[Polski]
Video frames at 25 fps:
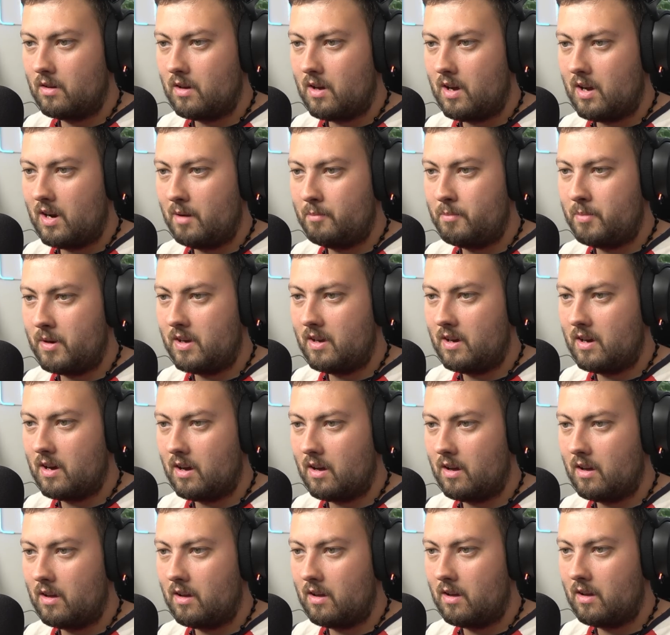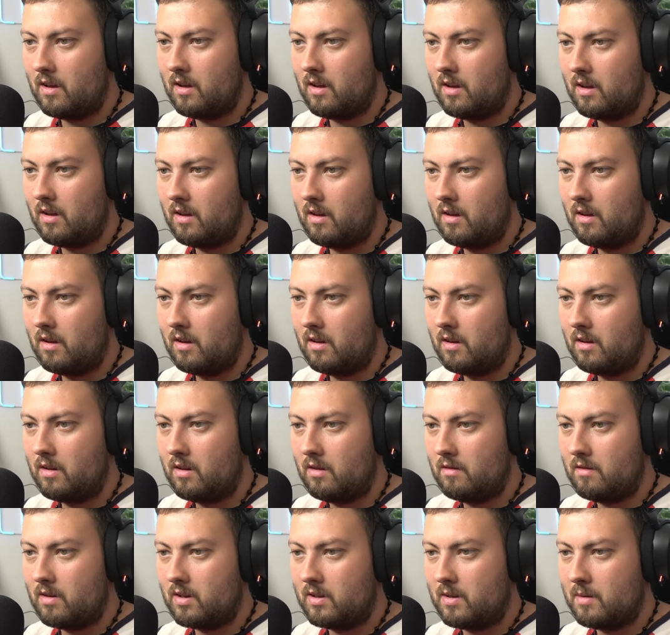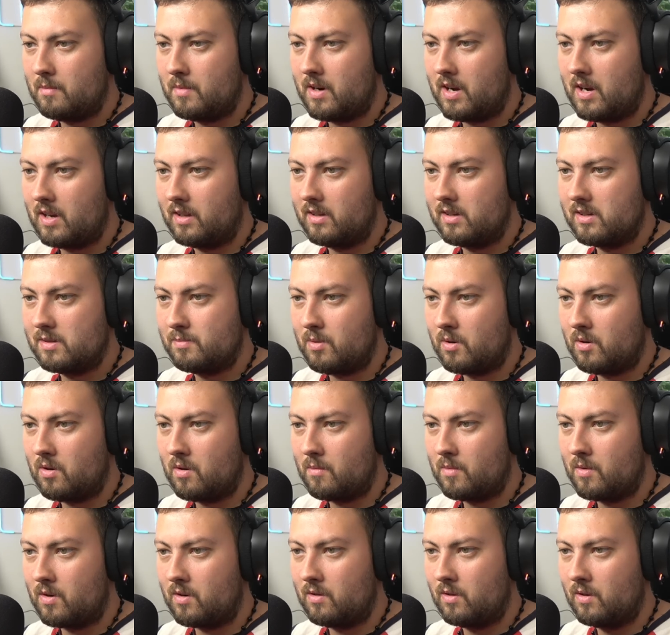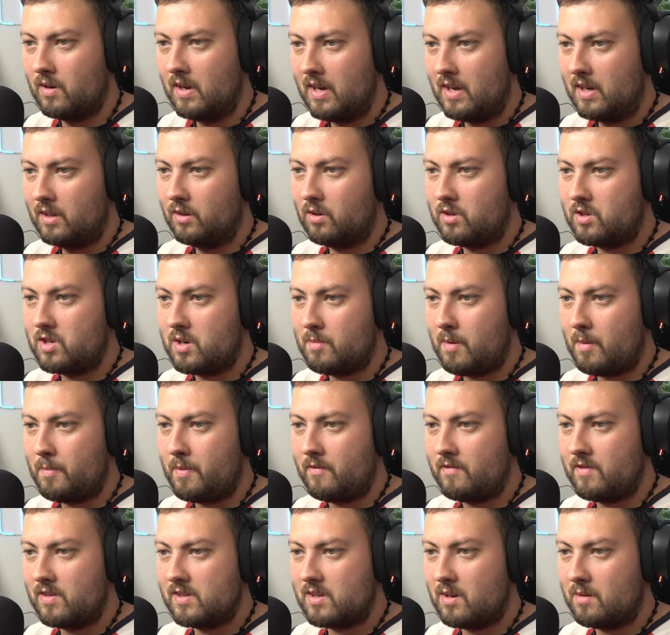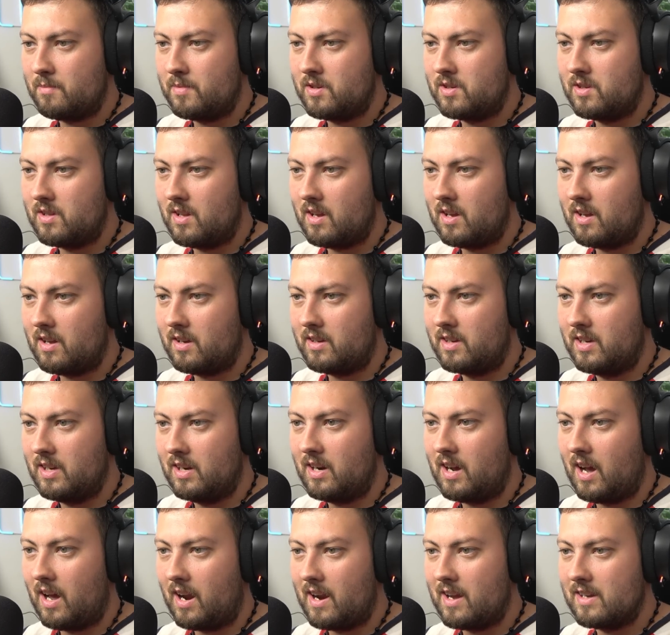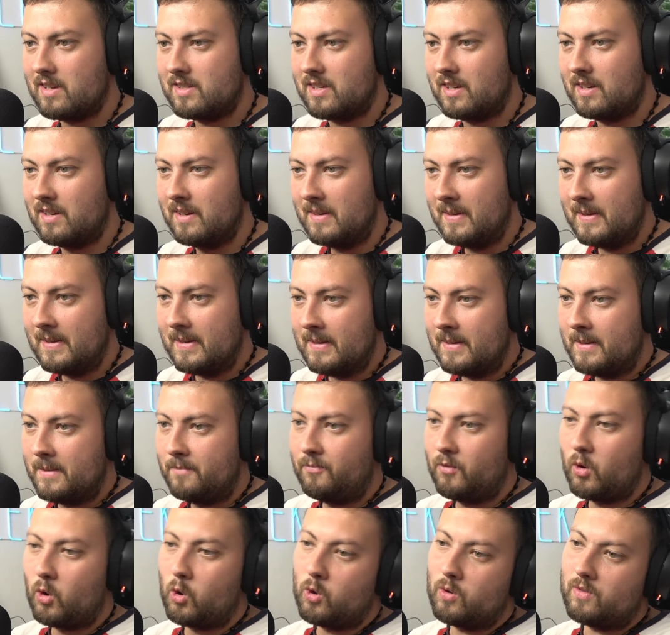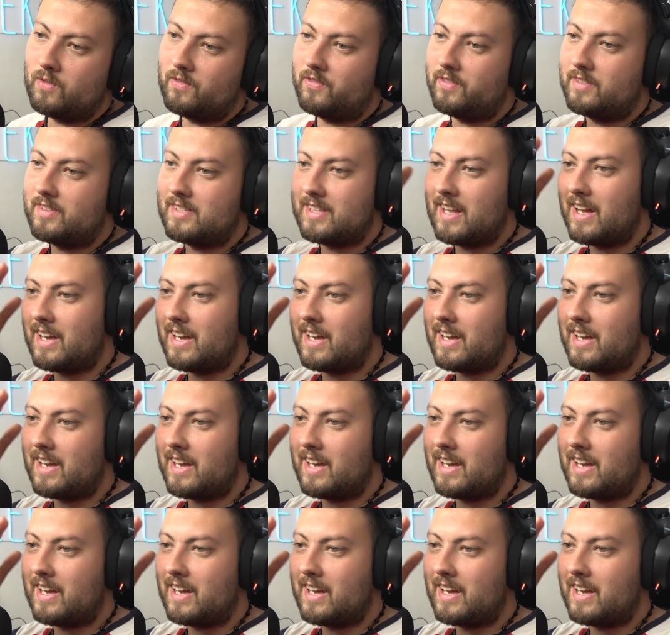Ale pinka. A, damy radę, spoko mordo. To trzeba pewnie zrobić na kilka razy. No, z